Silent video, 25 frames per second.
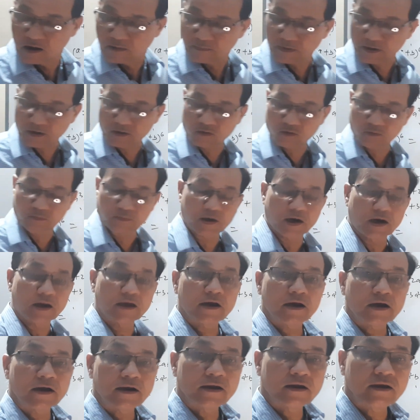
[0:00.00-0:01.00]
फिर तो
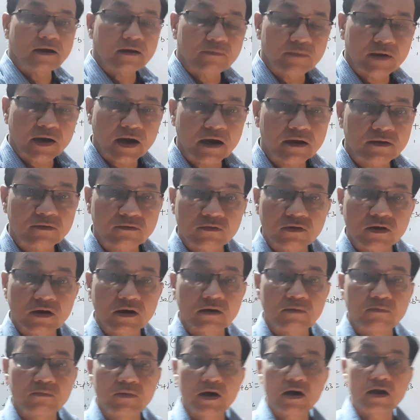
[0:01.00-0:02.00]
मिलेगा नहीं हमें आंसर
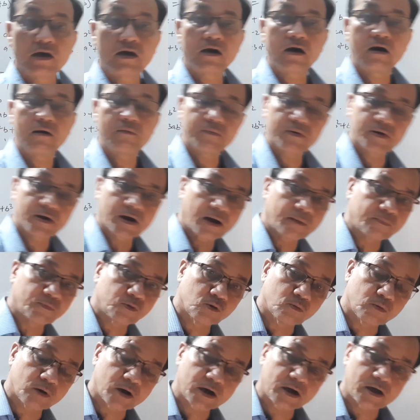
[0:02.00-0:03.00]
नहीं मिलेगा फिर आप
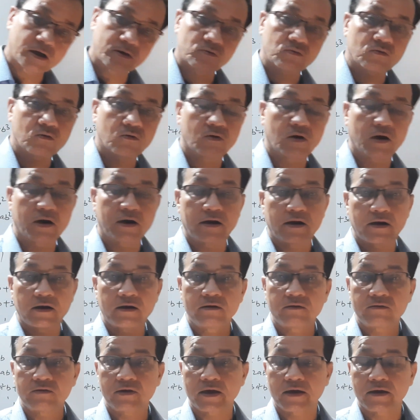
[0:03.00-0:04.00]
दोबारा इसको करना
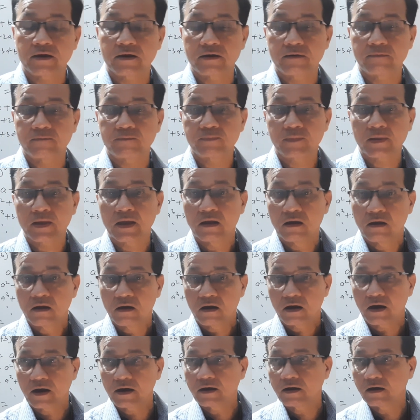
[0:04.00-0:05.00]
नहीं चाहेंगे
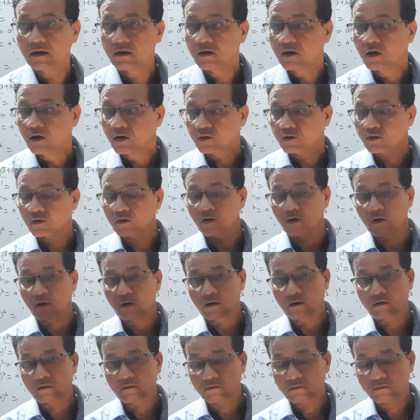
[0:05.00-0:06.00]
है ना तो
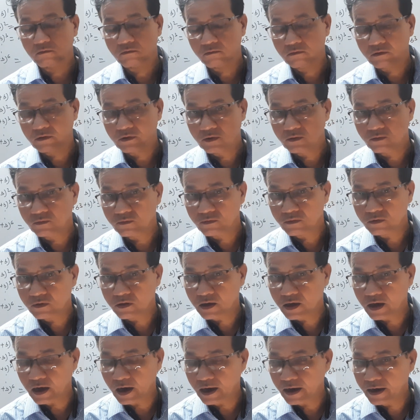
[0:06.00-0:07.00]

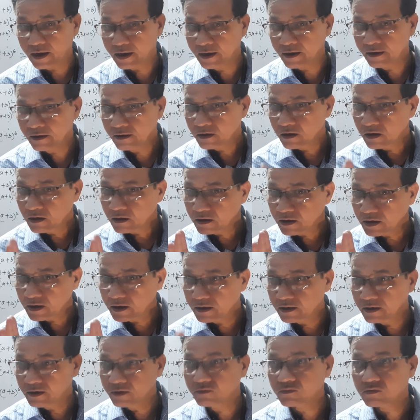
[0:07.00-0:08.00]
क्या है कि
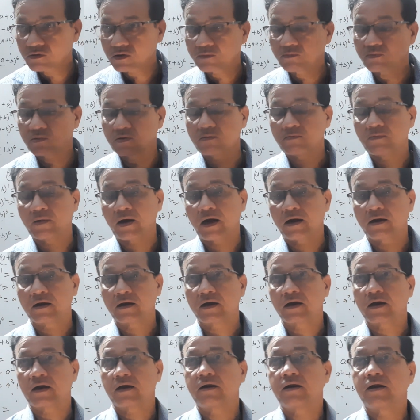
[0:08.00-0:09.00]
इन सब से बाहर
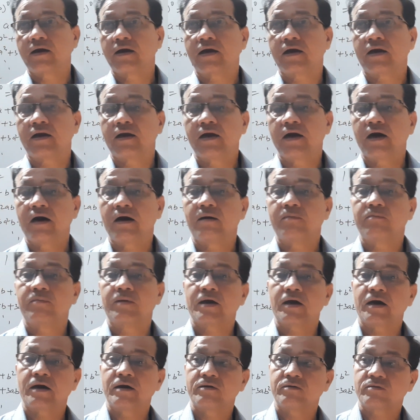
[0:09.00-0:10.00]
निकलने के लिए हम
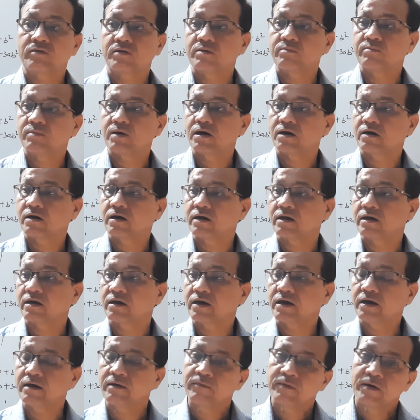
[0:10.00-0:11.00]
क्या इस्तेमाल
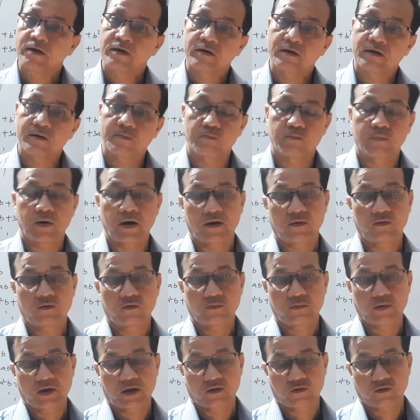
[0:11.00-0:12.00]
करेंगे कि
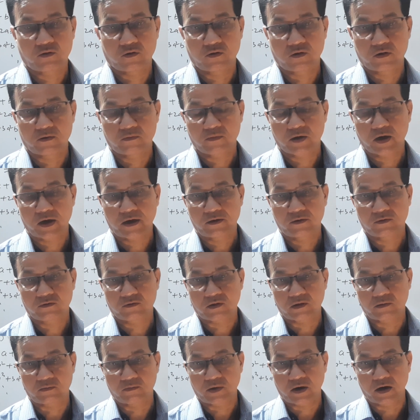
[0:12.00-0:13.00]
बानोमेल थ्योरम का
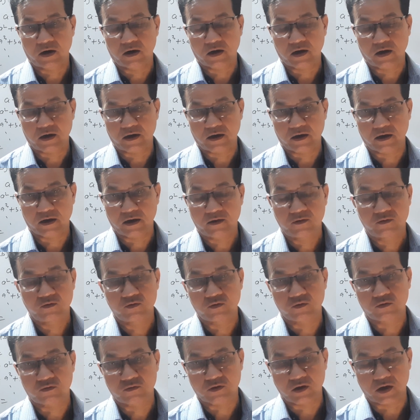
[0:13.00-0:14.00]
इस्तेमाल करेंगे
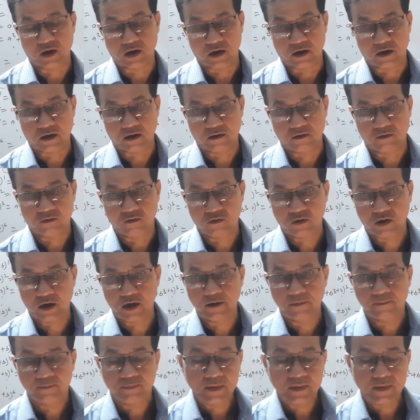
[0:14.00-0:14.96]
यूज करेंगे ओके